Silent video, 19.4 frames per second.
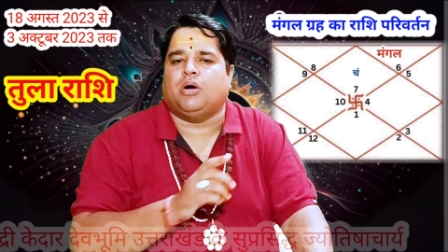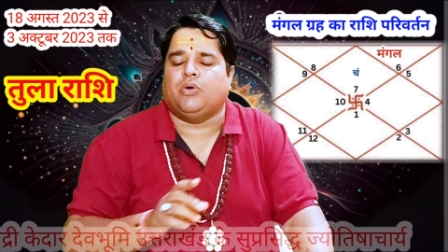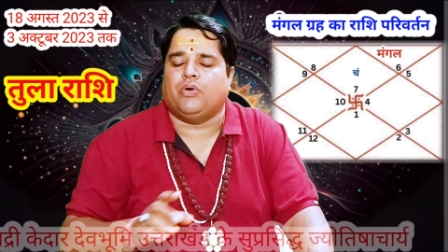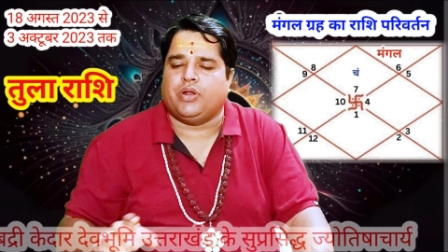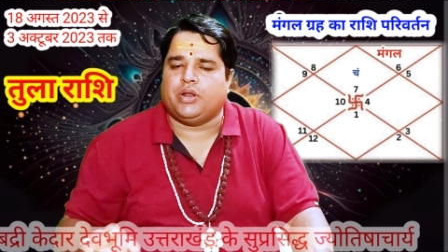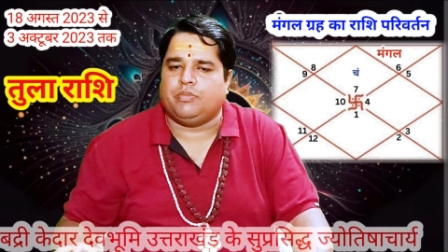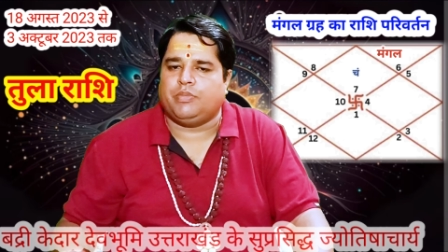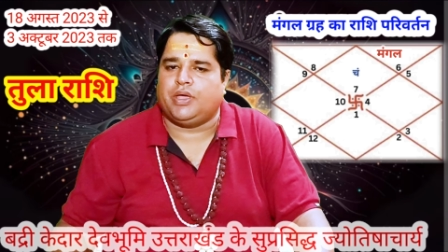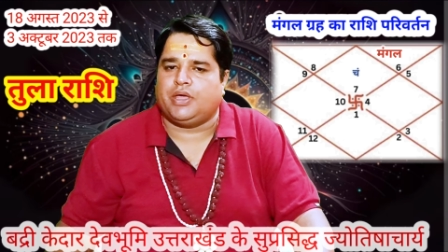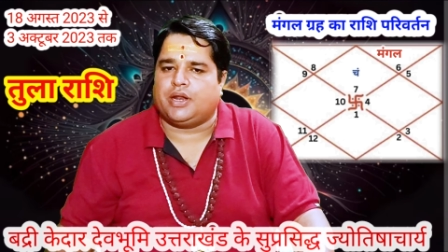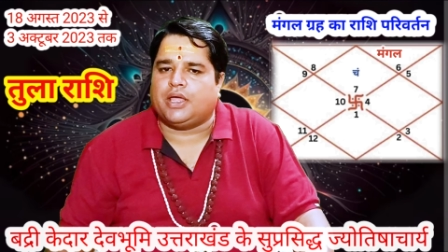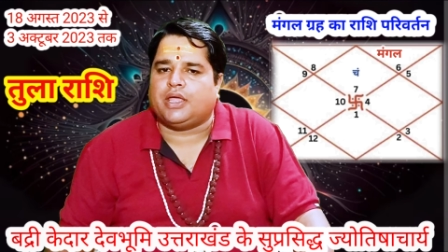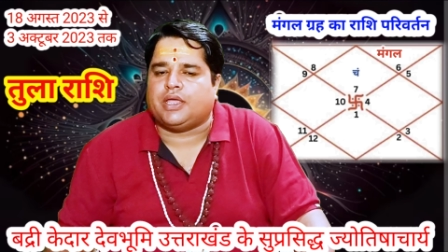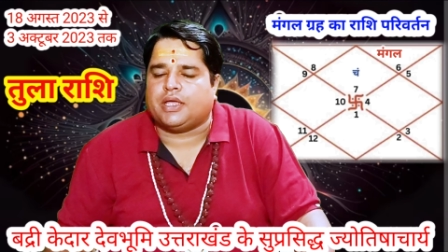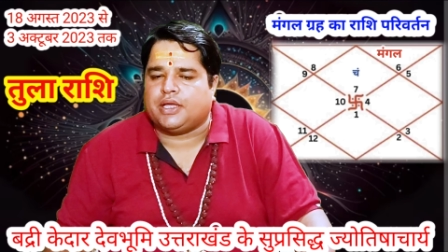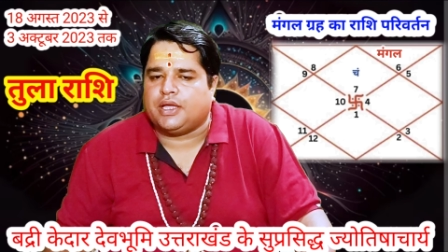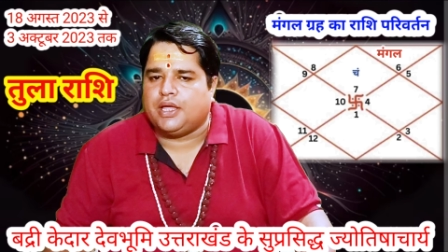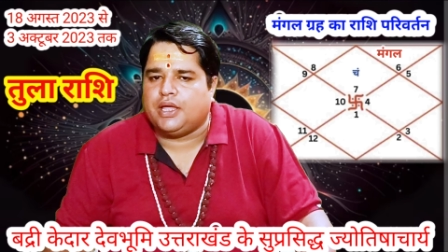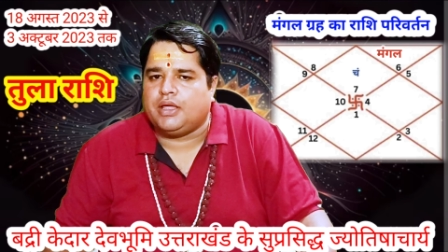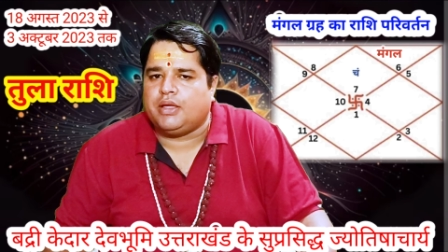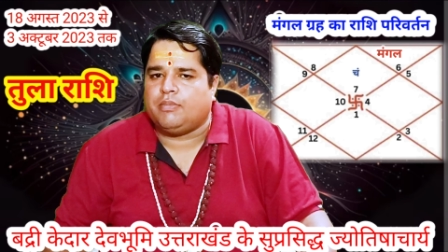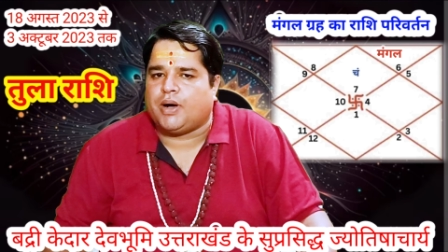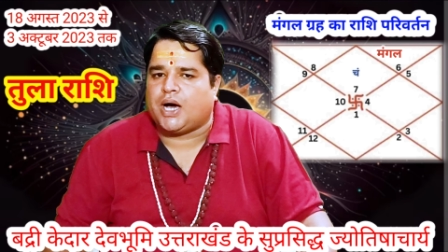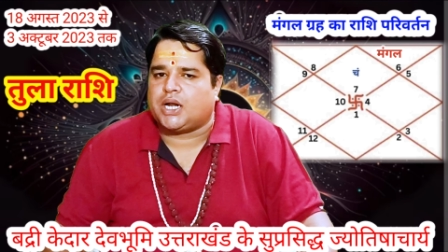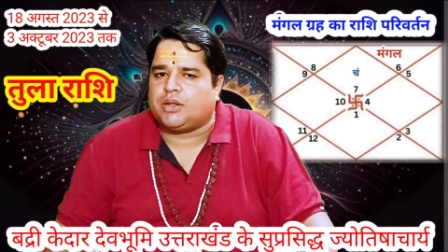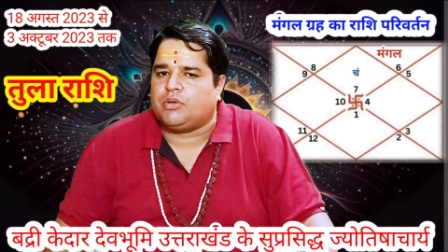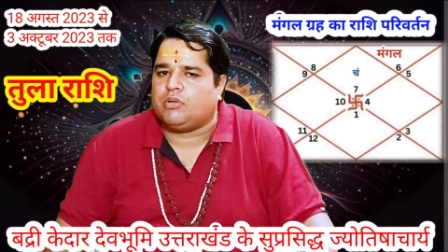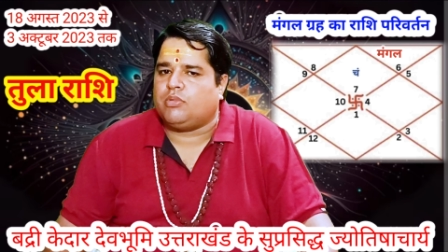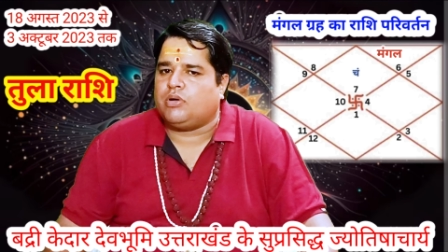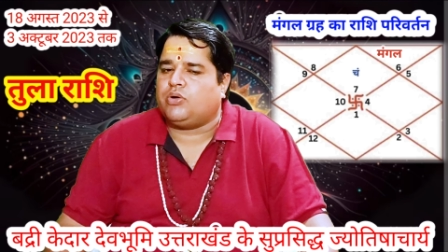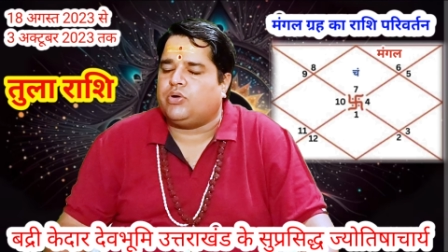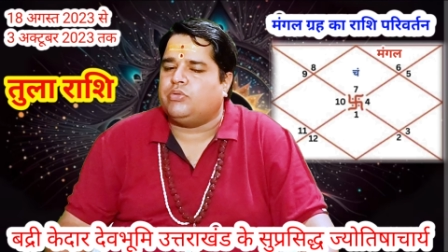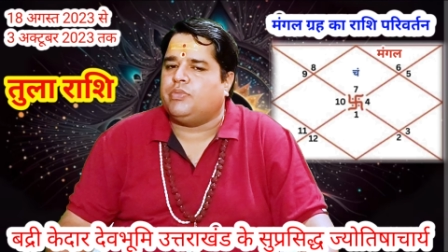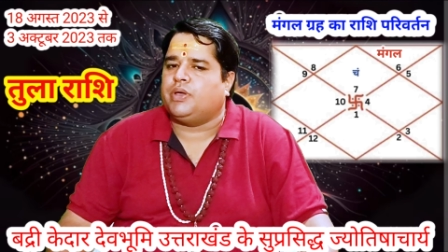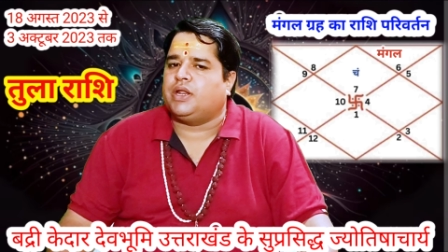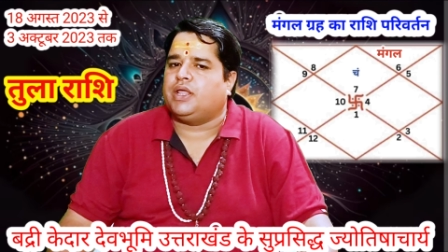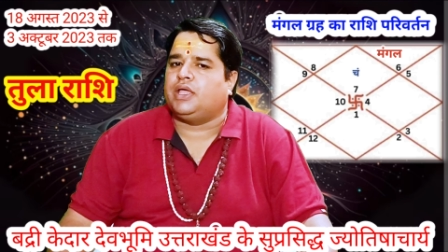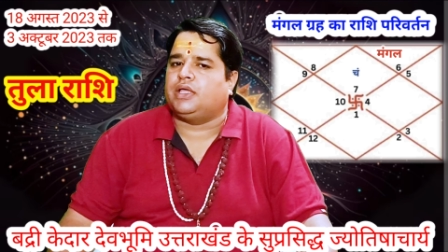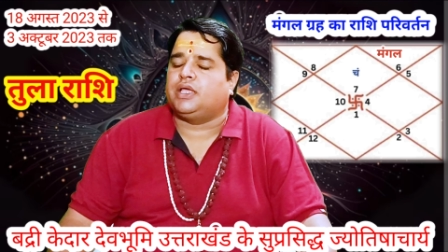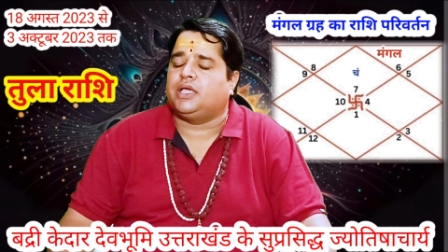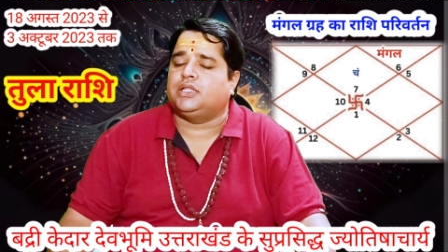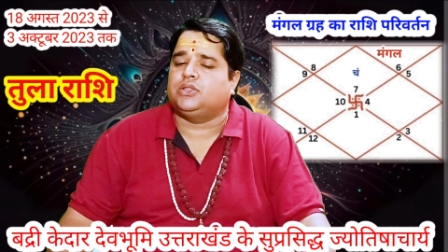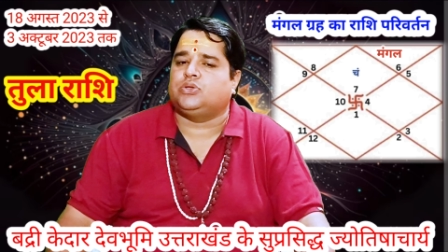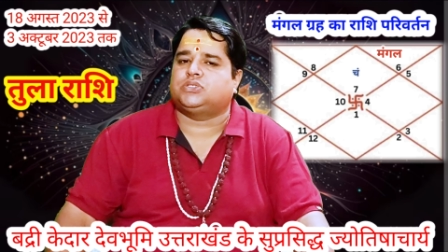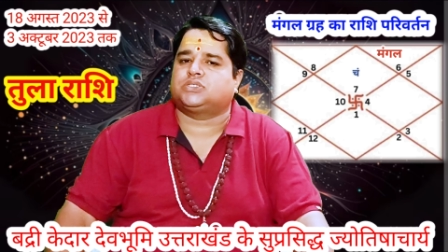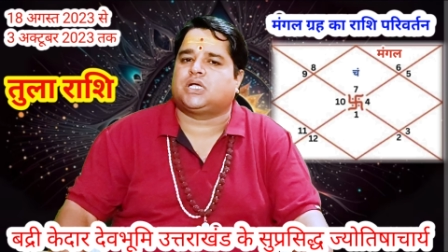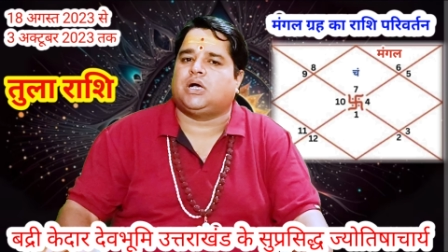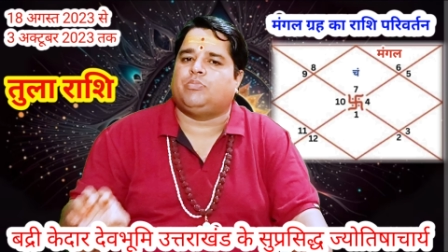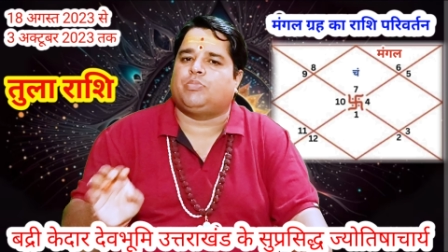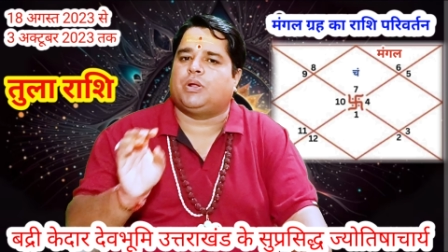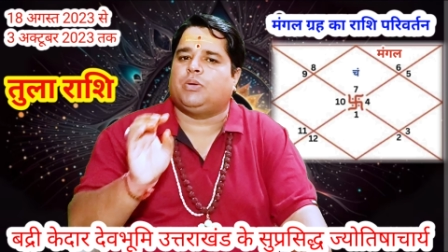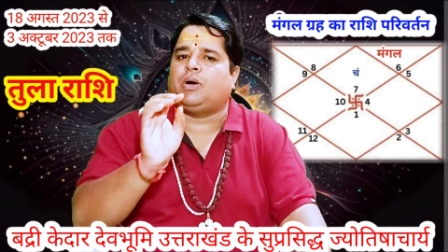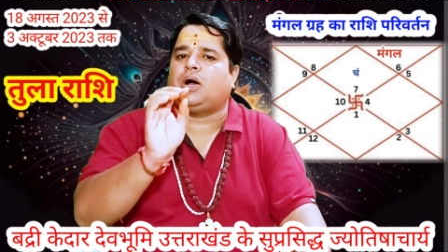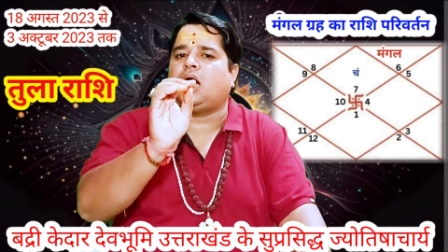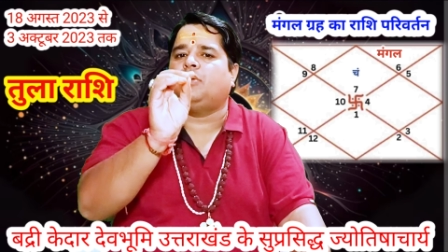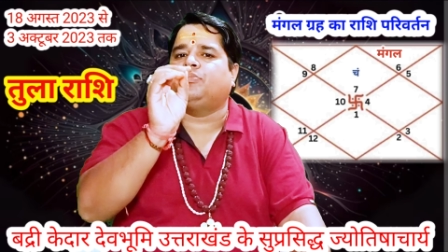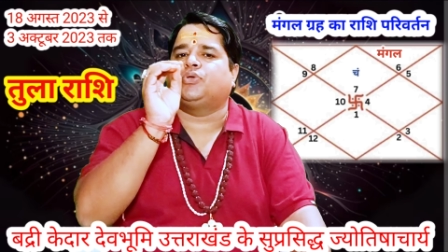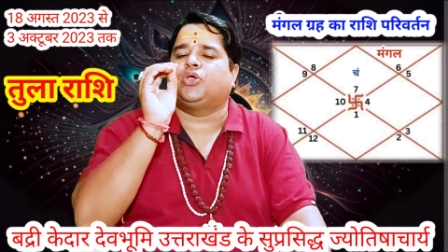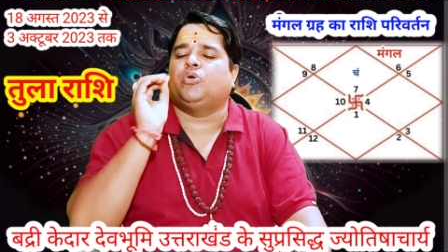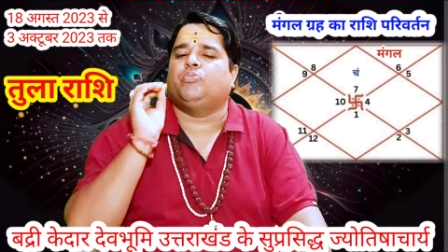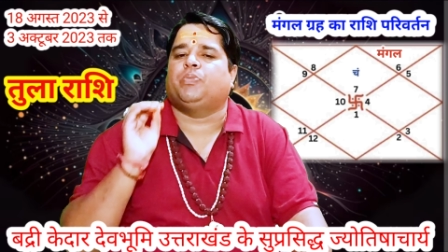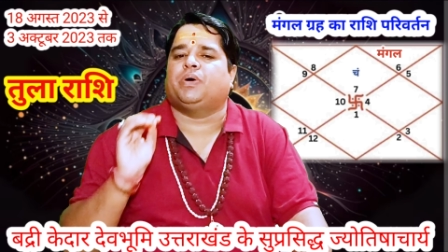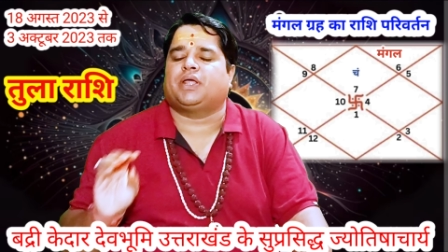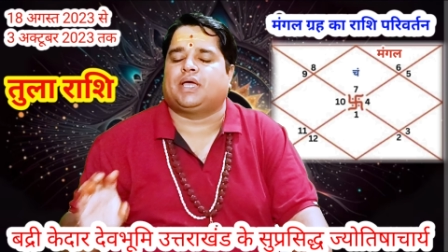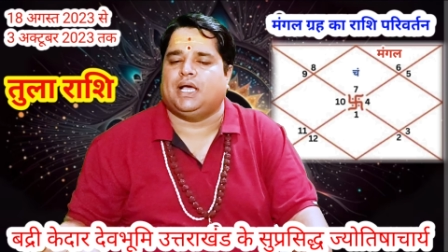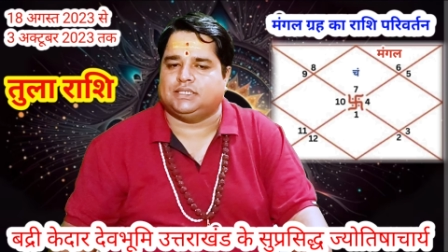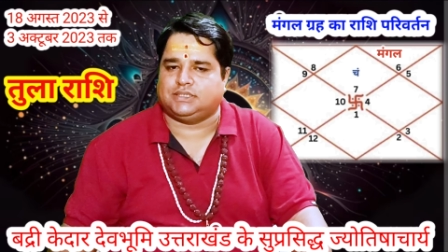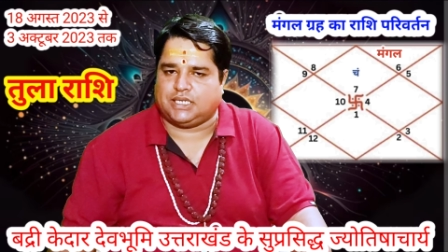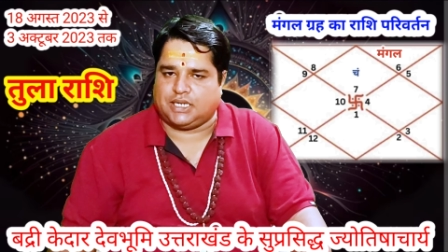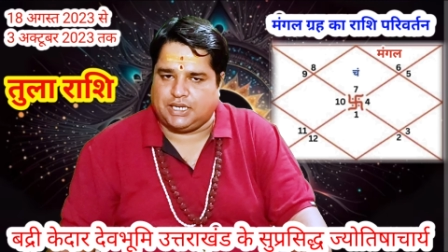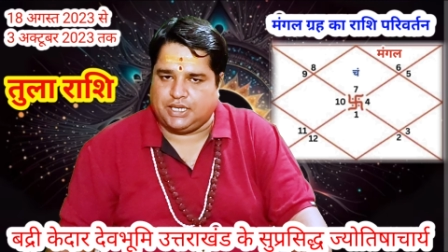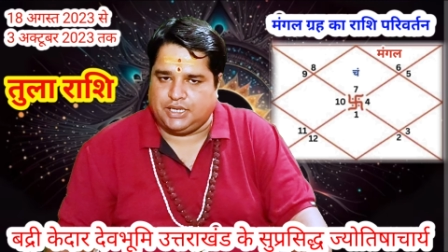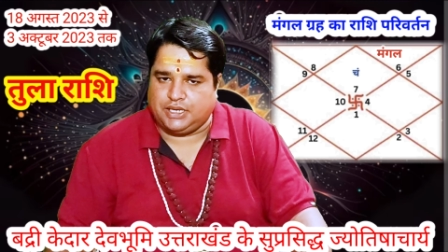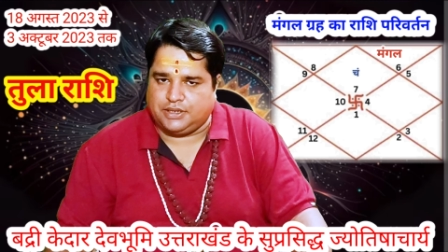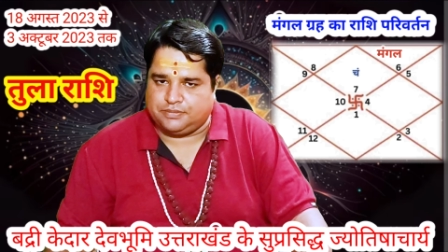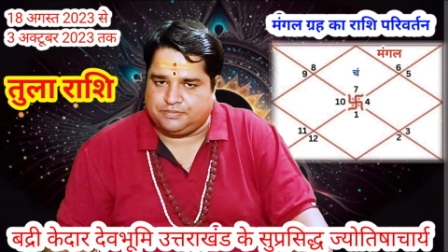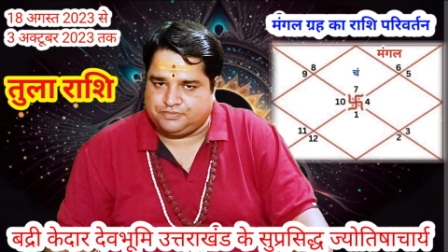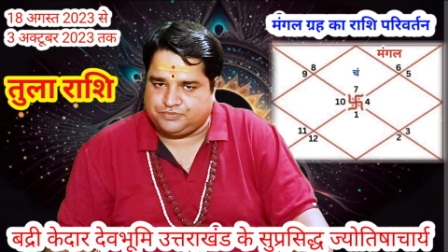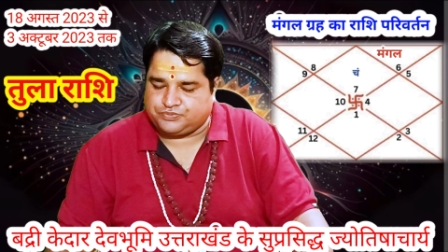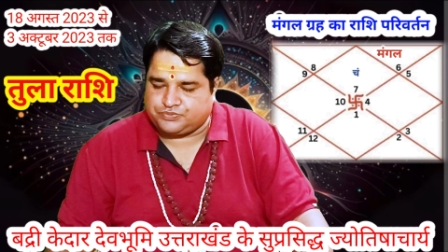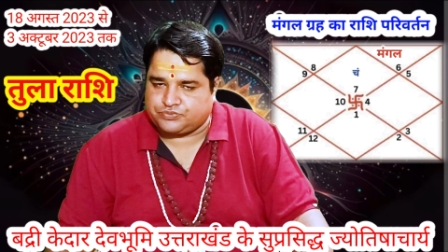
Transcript: भवन में रहेंगे बारहवें भवन में रहेंगे तो इसका प्रभाव आपके ऊपर कैसा रहेगा